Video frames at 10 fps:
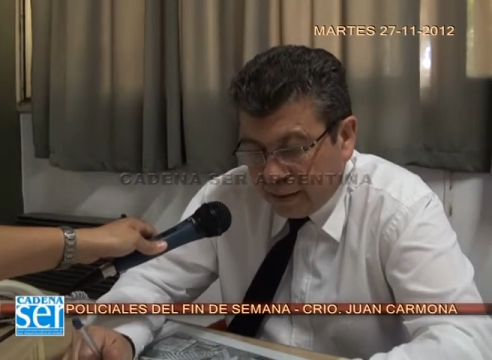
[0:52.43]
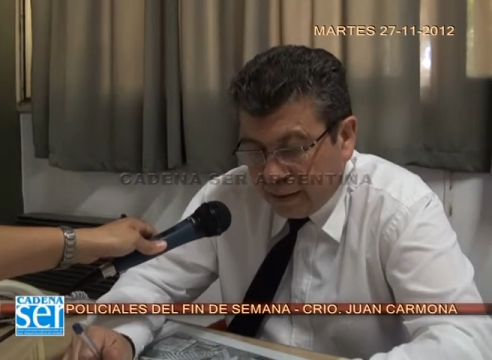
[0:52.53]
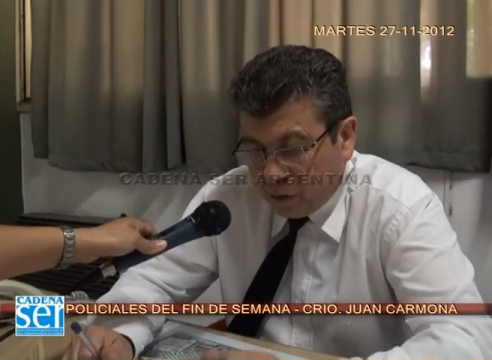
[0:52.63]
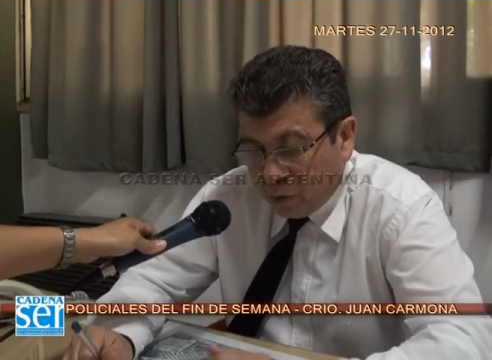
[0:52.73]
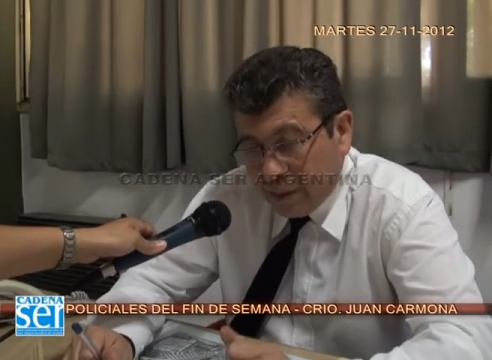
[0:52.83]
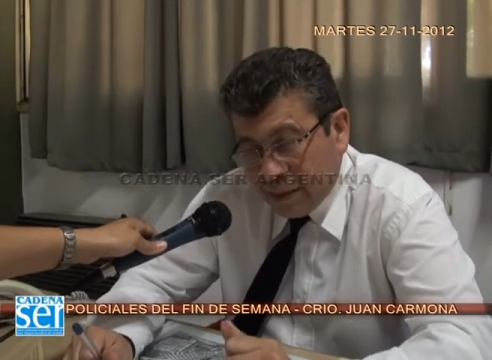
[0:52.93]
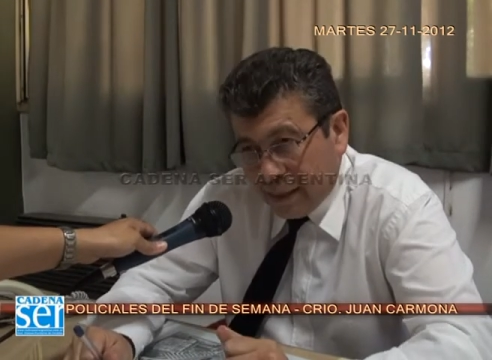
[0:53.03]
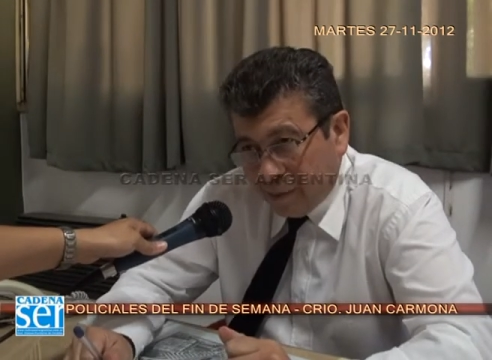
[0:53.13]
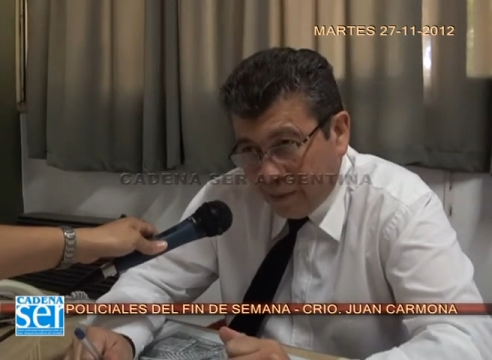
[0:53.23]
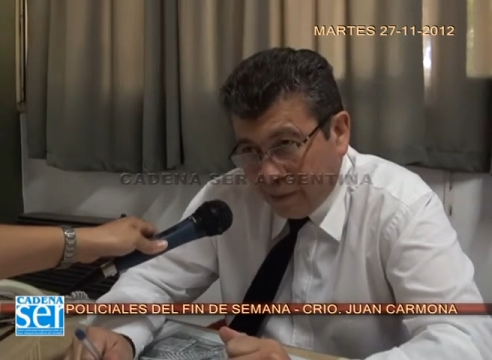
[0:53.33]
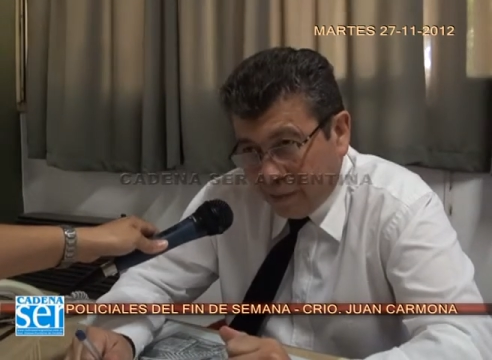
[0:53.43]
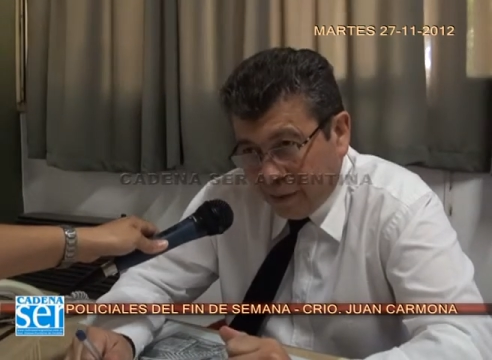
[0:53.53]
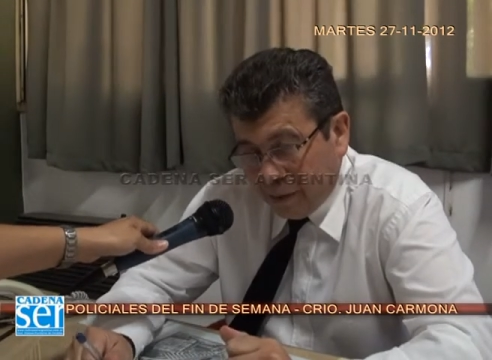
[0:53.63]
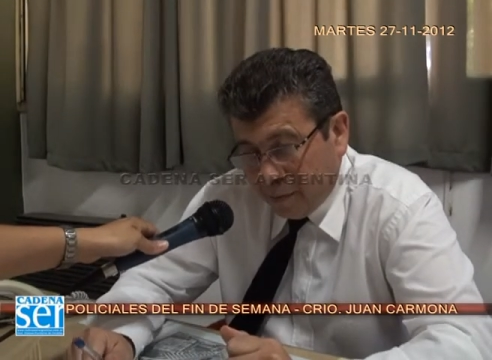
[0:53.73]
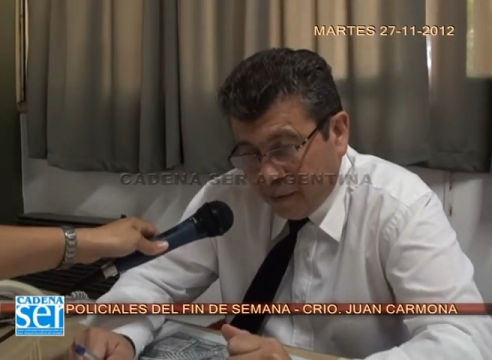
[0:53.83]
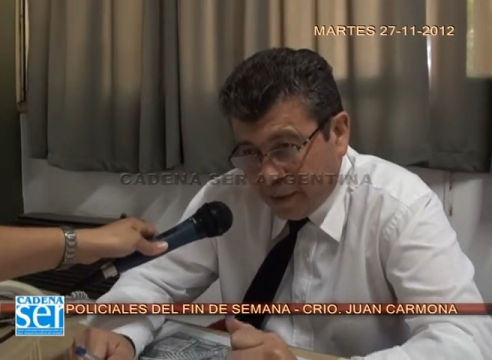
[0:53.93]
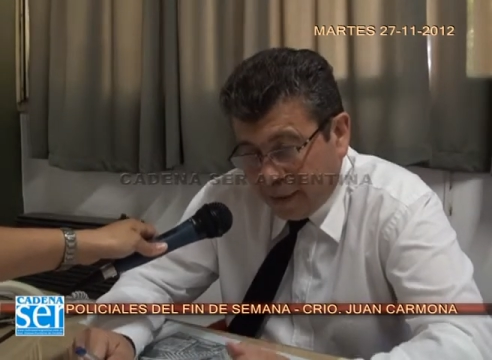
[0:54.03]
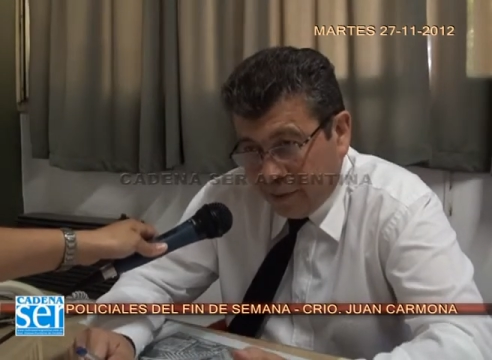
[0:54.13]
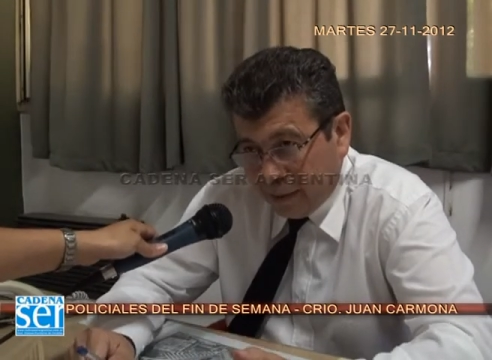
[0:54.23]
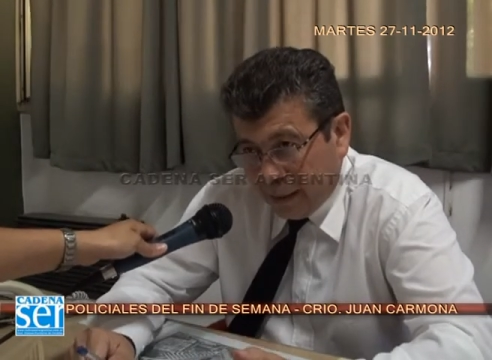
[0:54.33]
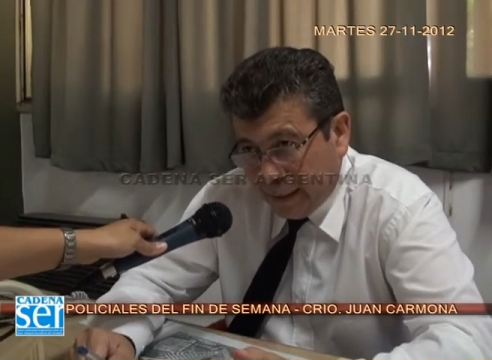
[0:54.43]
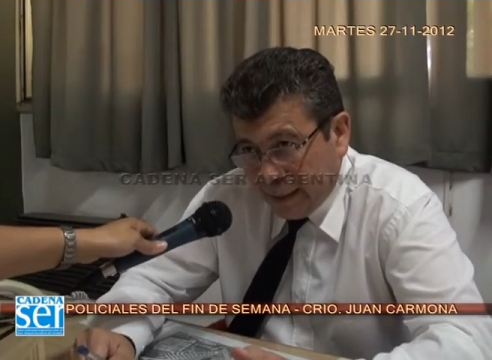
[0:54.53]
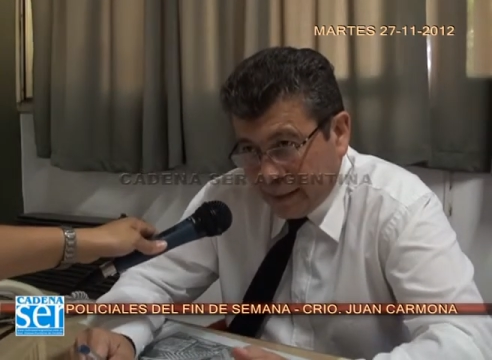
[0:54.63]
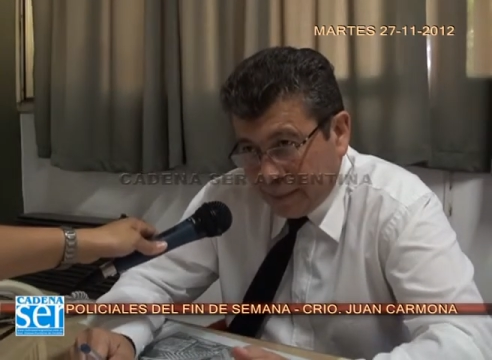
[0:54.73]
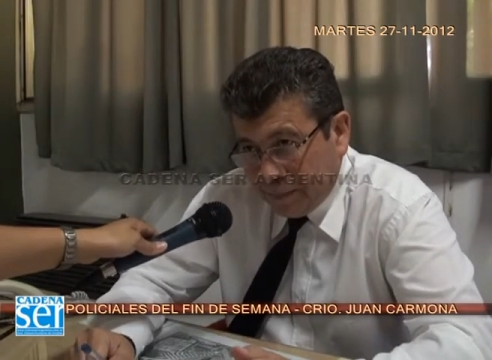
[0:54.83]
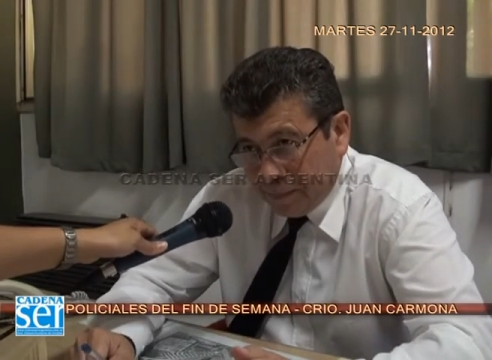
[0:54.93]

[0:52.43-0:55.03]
Quien toma el llamado, lamentablemente se equivoca la calle.